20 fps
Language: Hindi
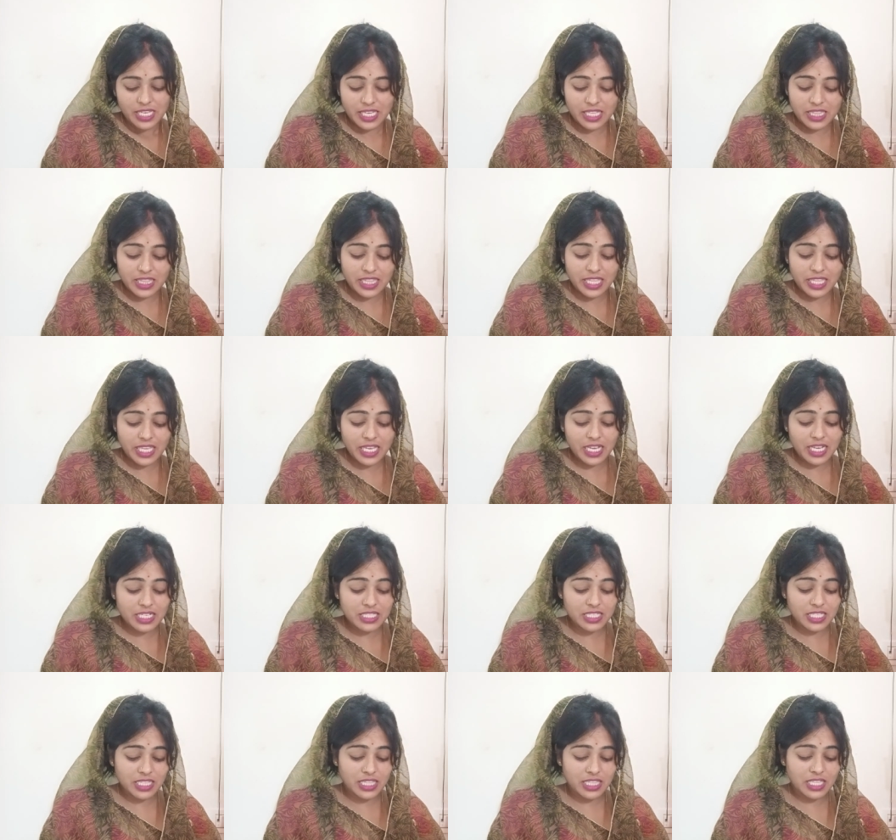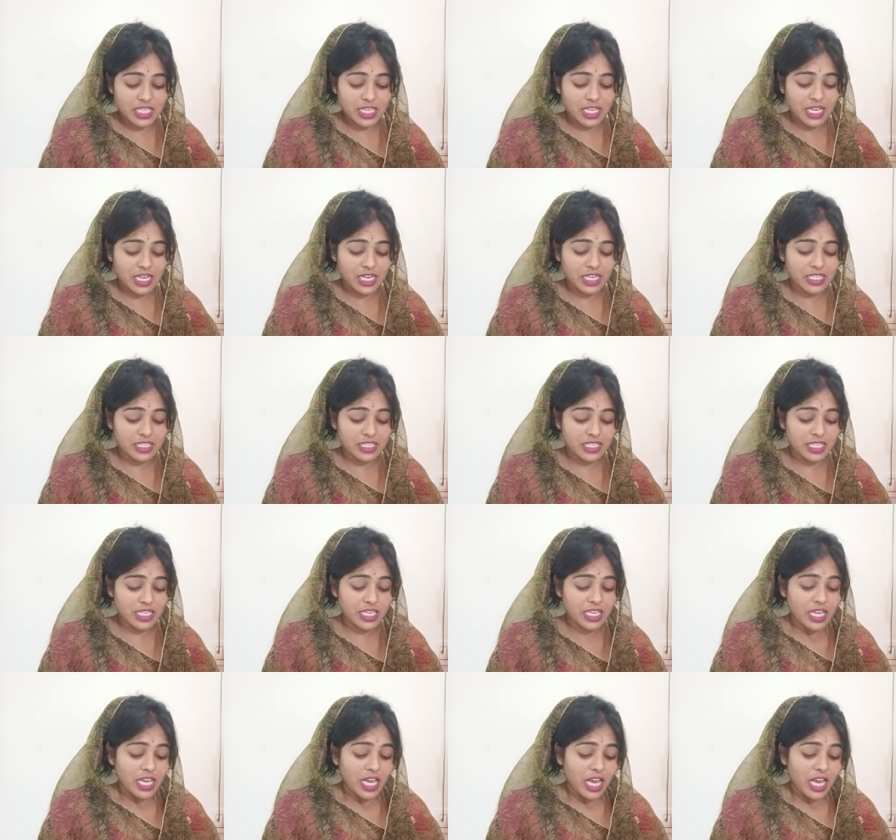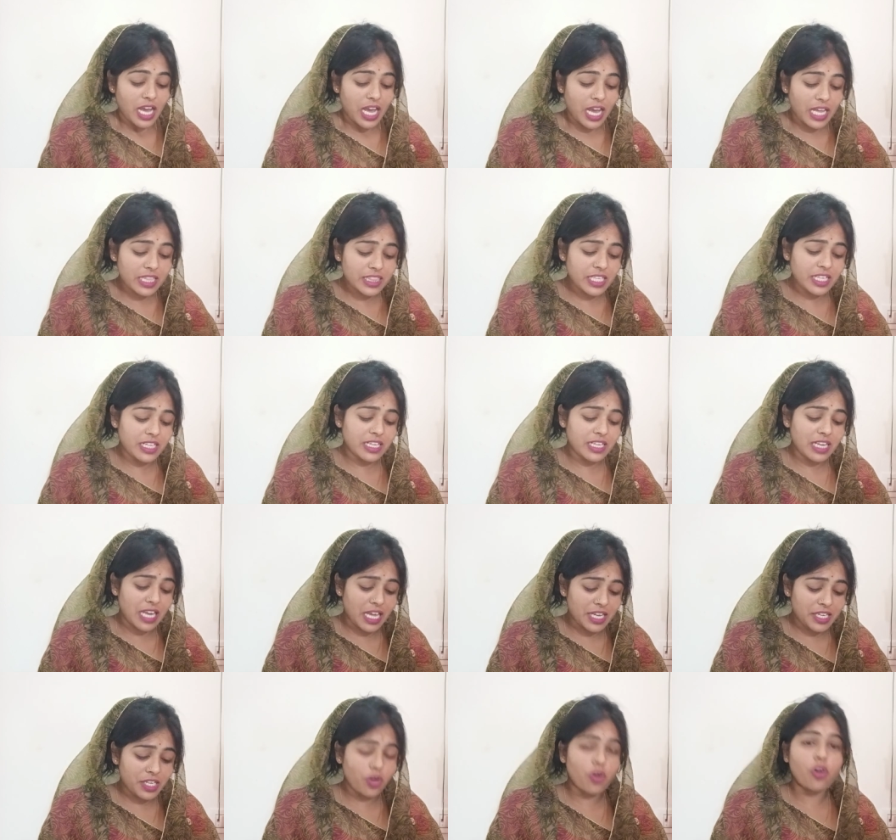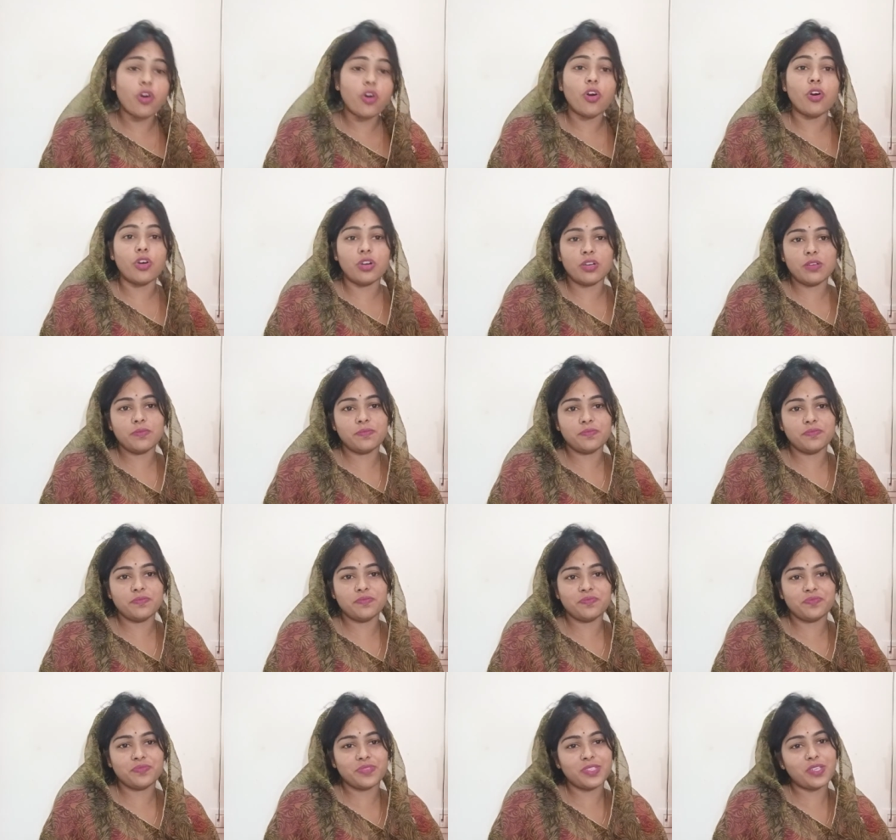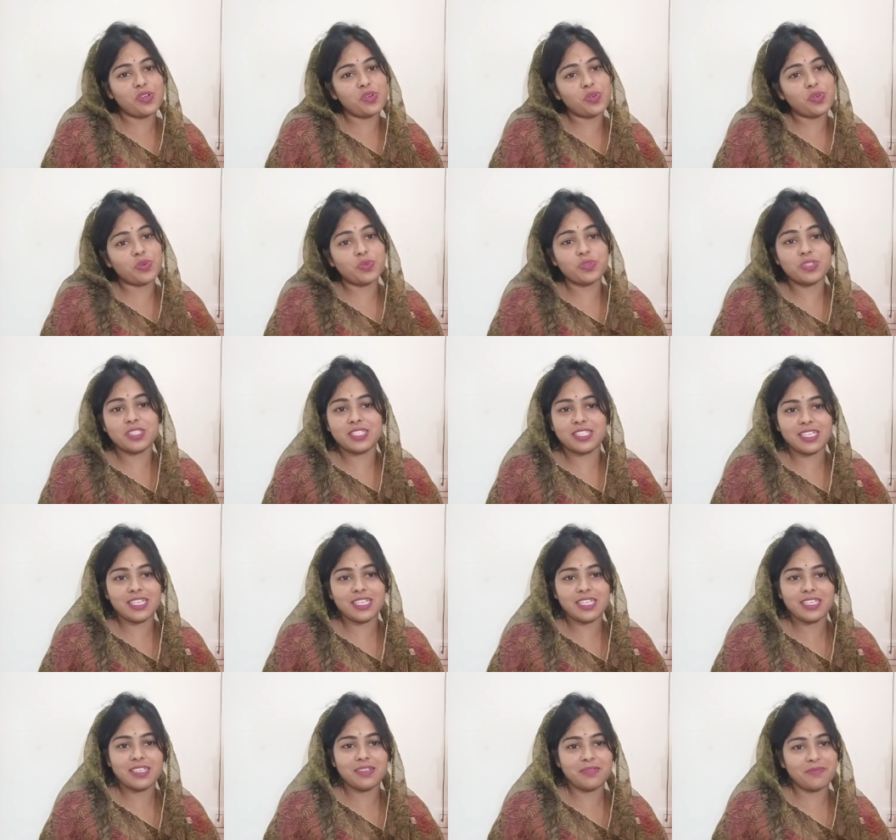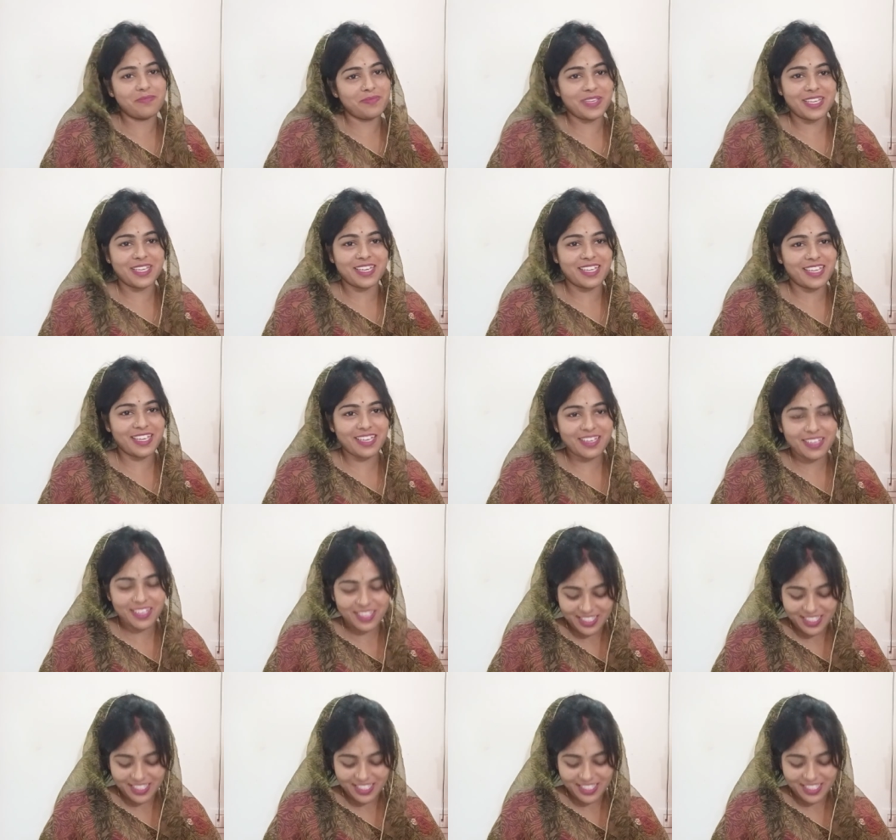ये देखकर सती का हृदय अति ग्लानि और क्रोध से भर गया